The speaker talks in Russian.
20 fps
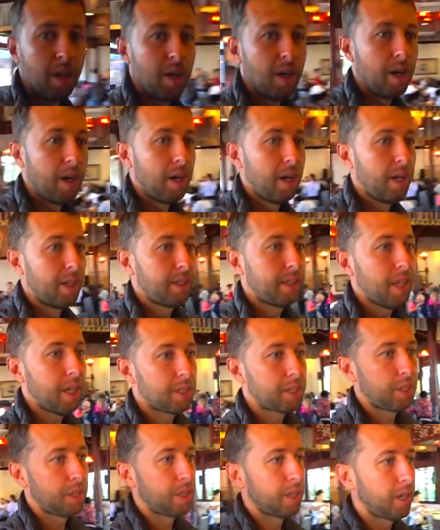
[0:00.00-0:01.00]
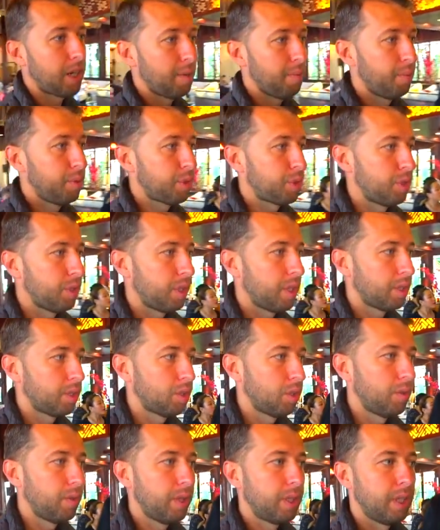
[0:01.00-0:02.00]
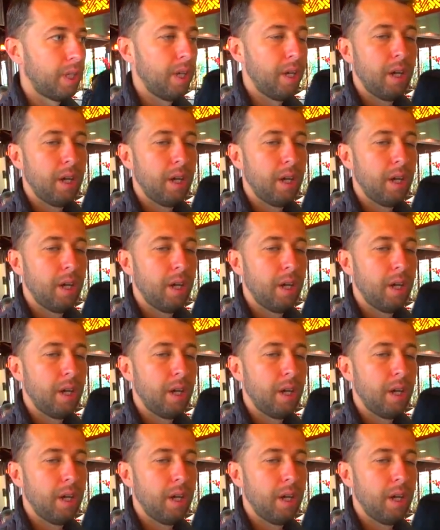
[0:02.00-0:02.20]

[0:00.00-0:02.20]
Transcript: А также, как обычно, готовят